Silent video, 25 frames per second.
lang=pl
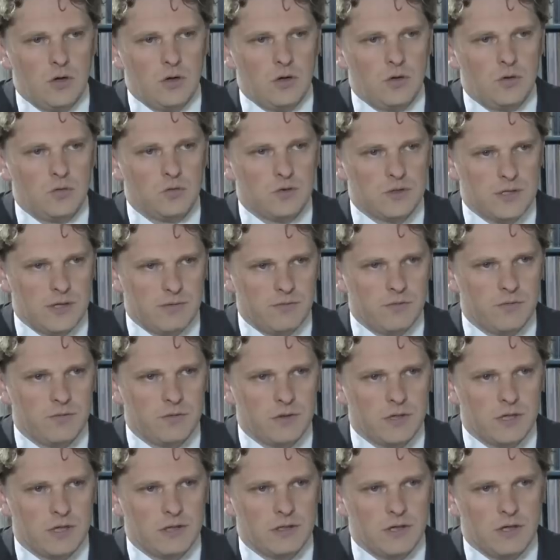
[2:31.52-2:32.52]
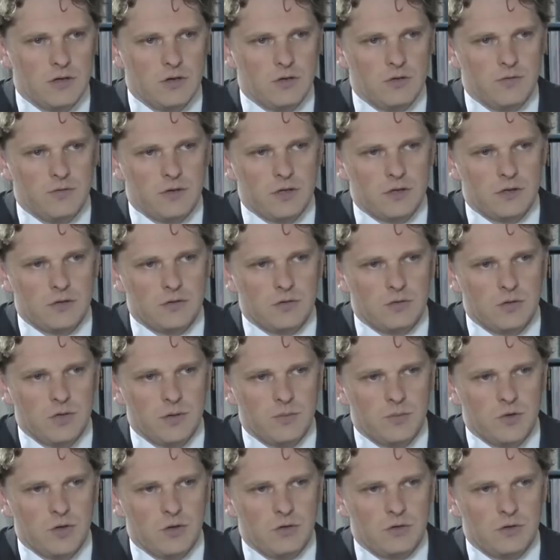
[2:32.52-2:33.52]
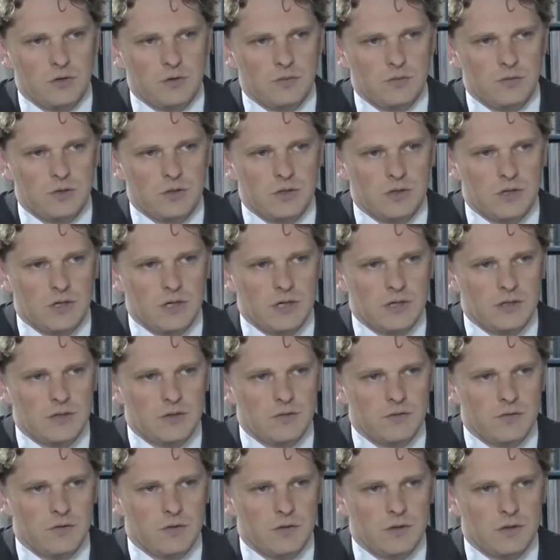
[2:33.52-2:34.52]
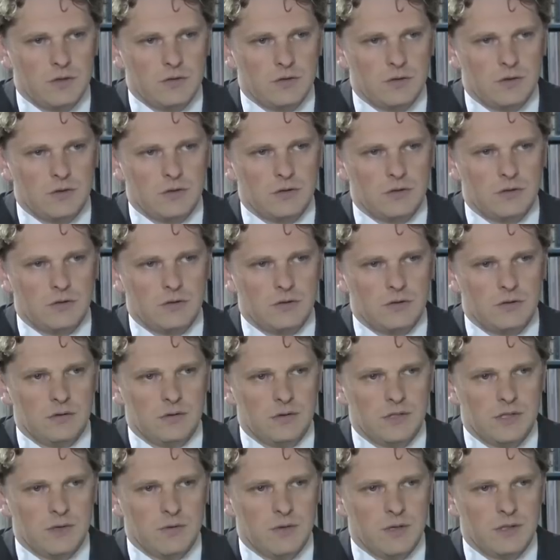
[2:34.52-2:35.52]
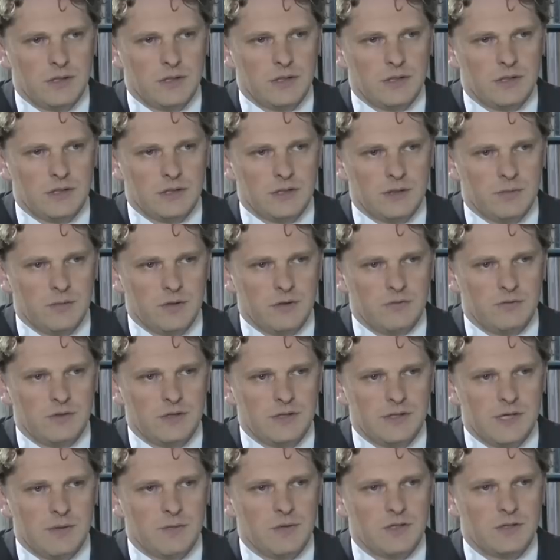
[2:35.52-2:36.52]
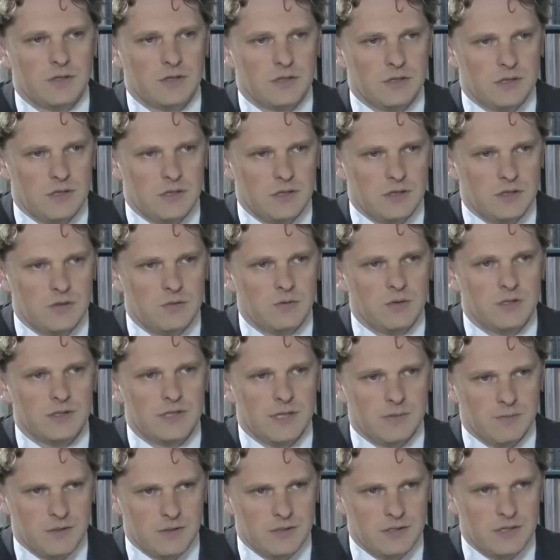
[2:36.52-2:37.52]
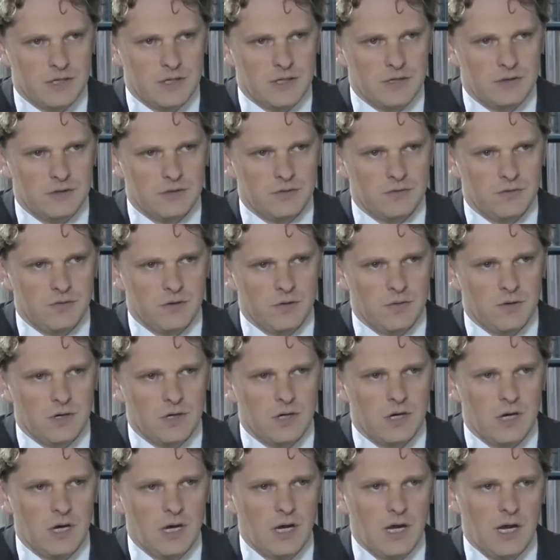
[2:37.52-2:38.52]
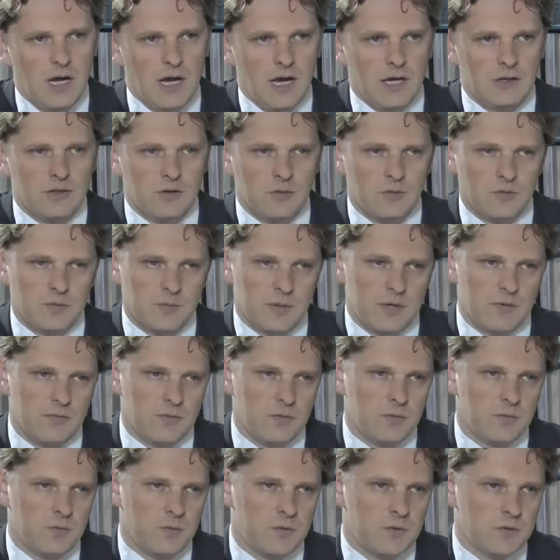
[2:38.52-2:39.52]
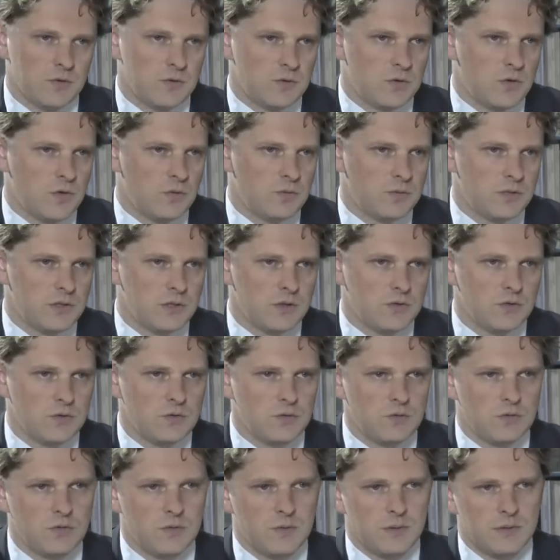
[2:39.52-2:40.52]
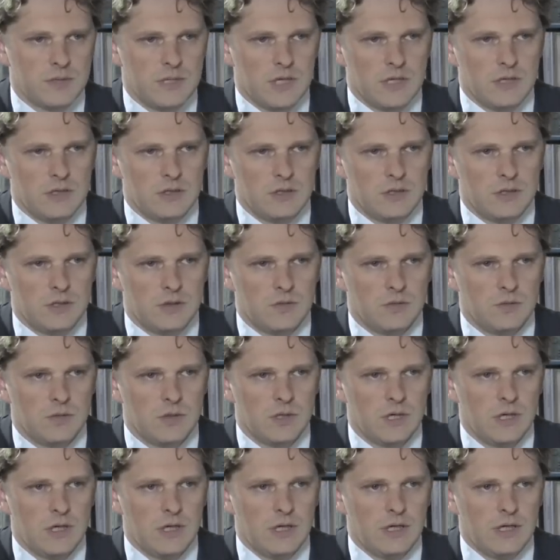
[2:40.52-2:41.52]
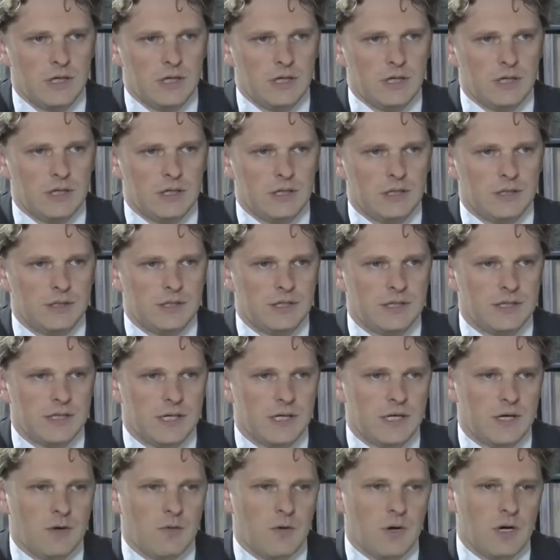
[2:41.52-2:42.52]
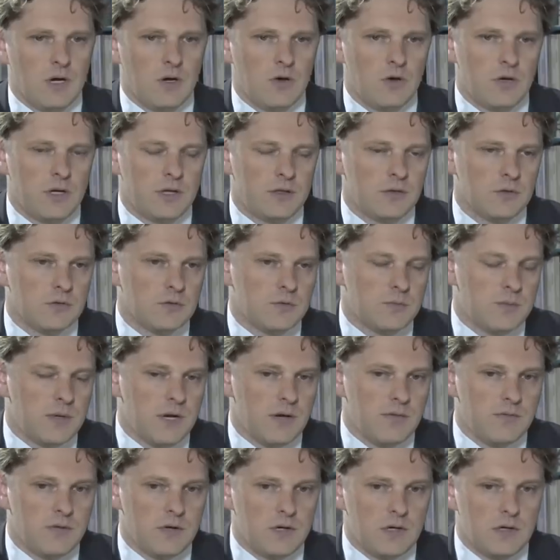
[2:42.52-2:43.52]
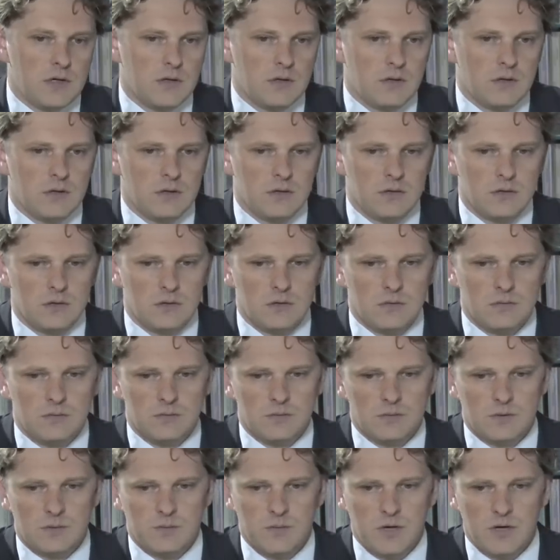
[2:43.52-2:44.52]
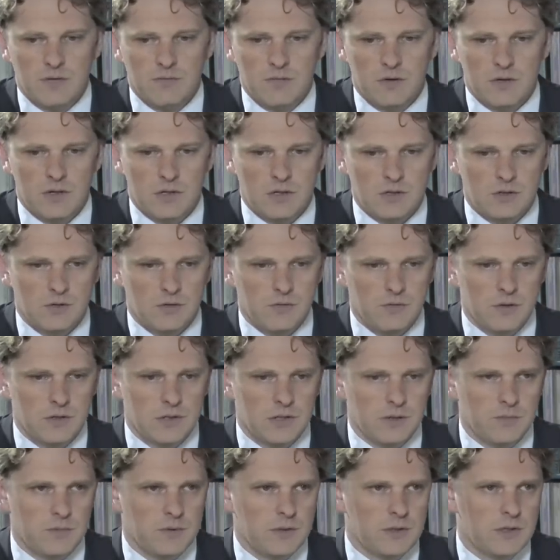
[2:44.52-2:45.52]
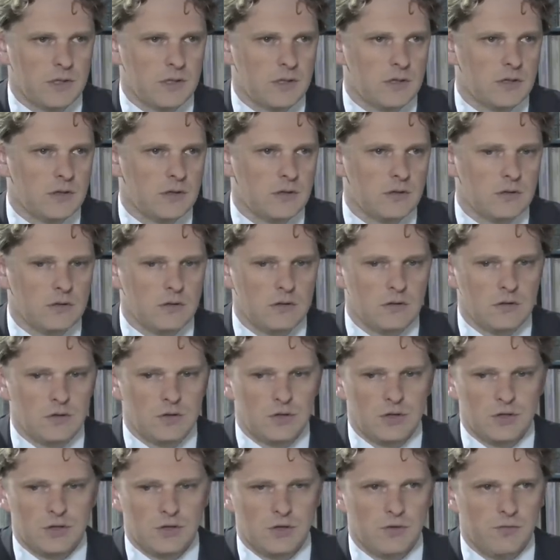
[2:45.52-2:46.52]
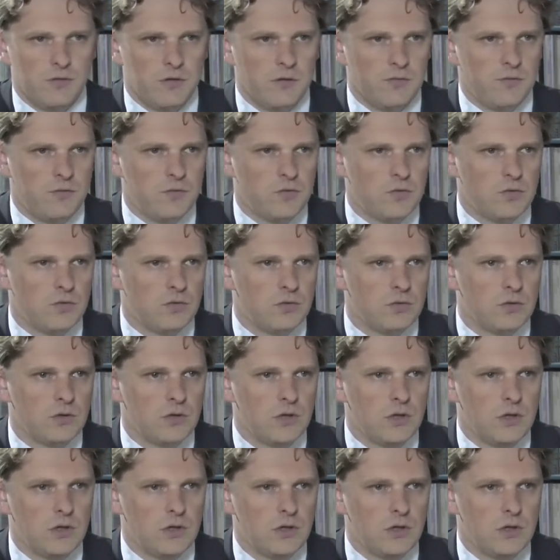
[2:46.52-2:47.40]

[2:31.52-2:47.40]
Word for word: E, ustawowy katalog mhm. w artykule 5, że realizowała te e, działania, tak naprawdę sama sobie zleciła, sama zrealizowała, a tą sprawą po prostu Komisja do Służb Specjalnych się e, nie zajęła. Kolejną sprawa, sprawa aresztowania pana Krzysztofa W.